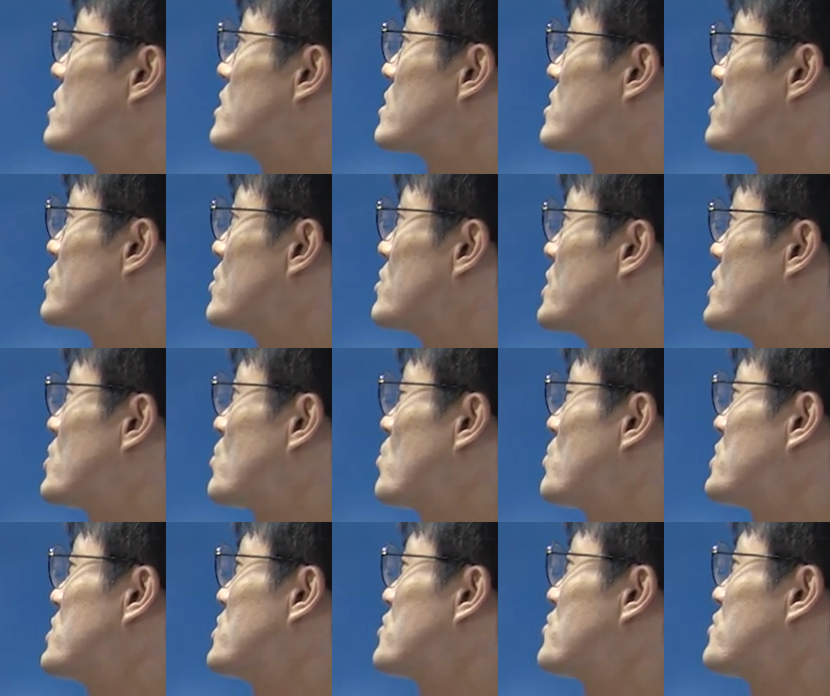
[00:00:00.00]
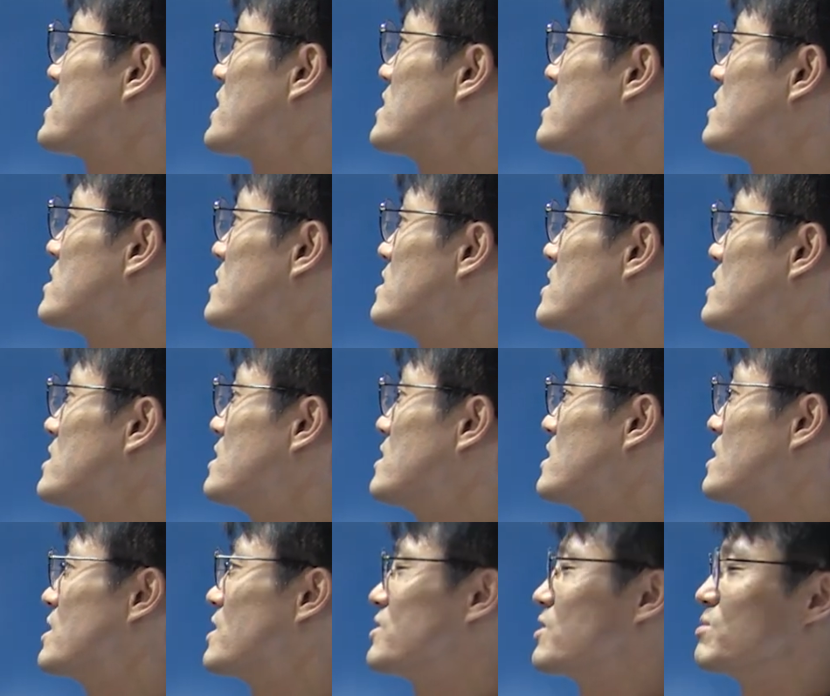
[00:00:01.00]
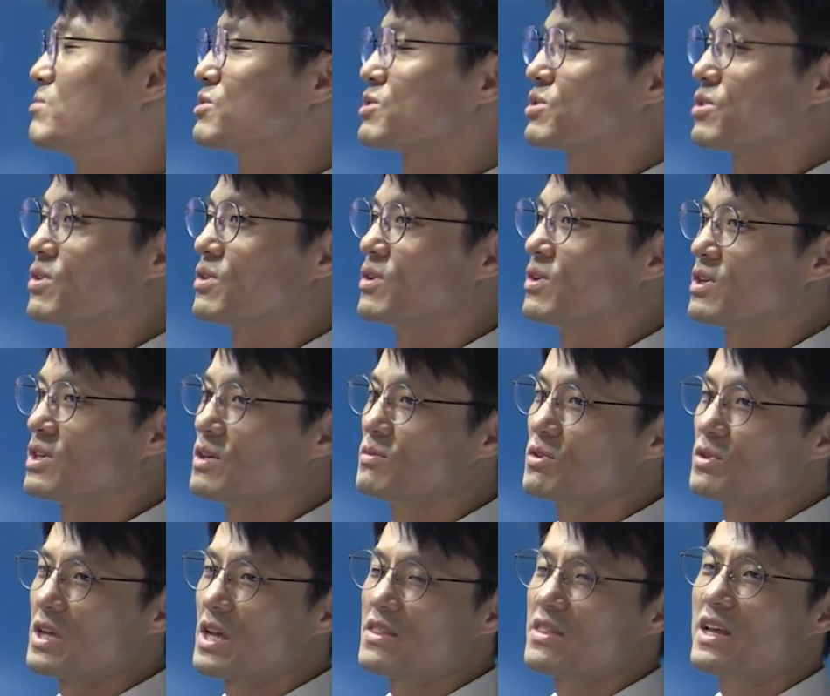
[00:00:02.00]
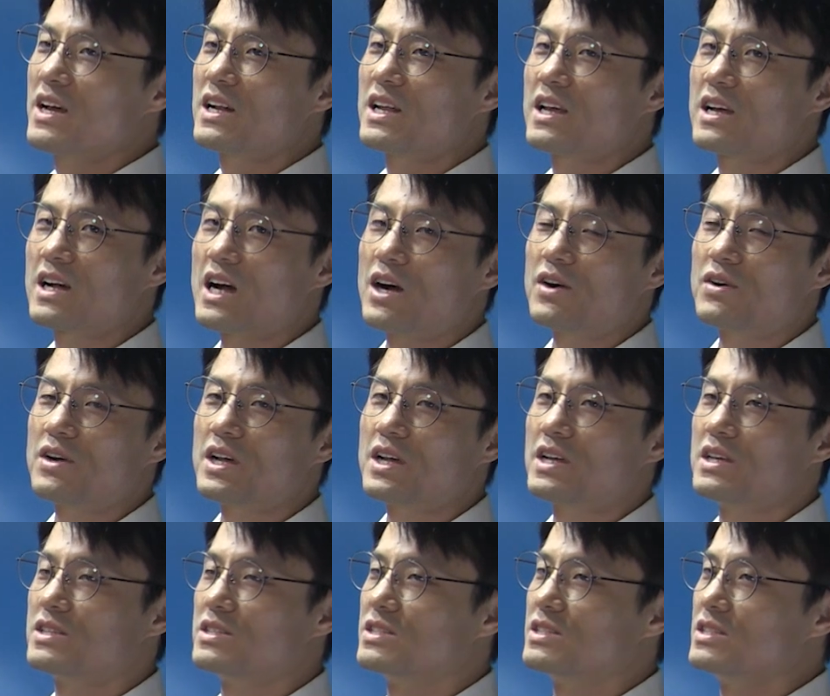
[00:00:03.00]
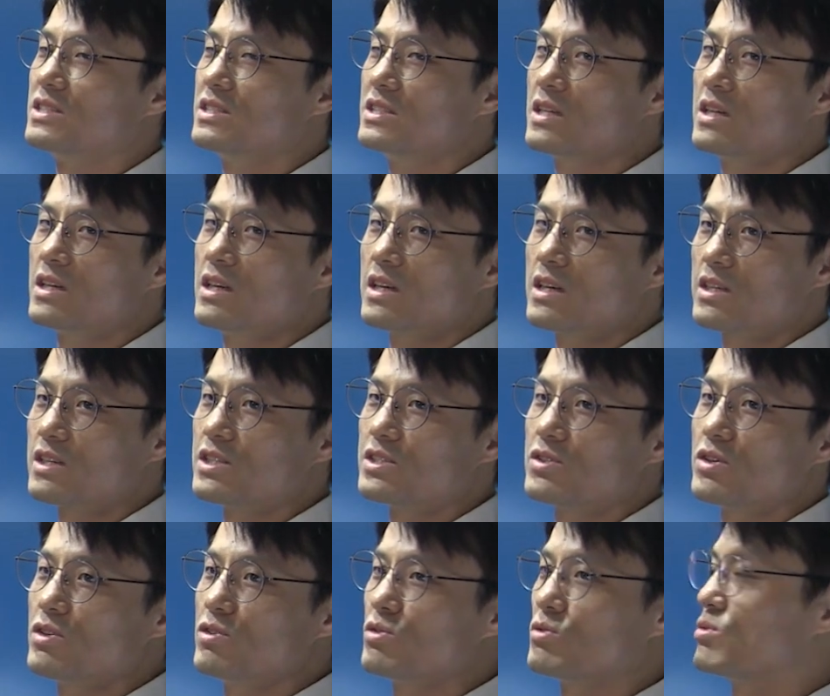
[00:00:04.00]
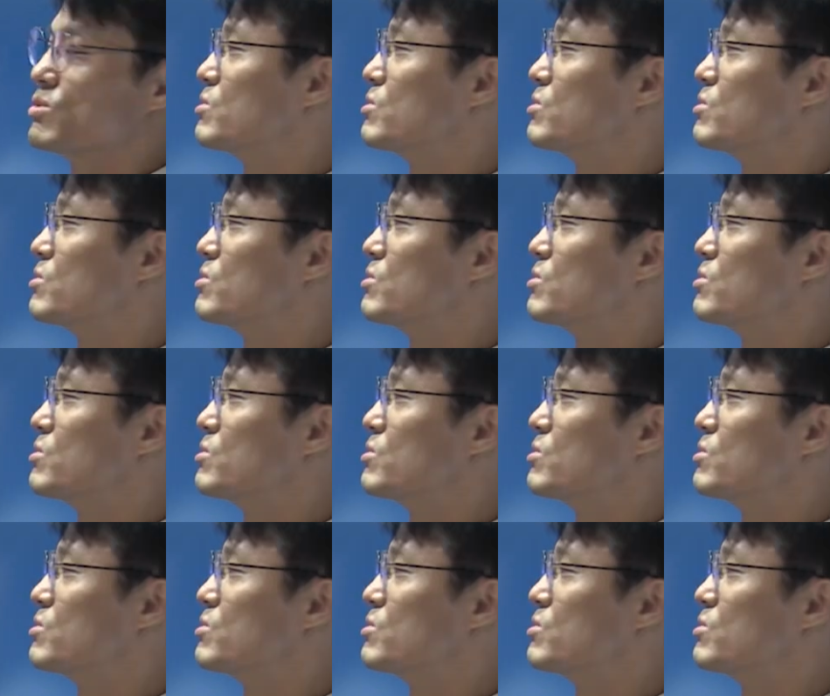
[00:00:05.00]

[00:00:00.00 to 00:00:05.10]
그렇이 통신 수단들 예전부터 옛날에 과거에는 그렇죠.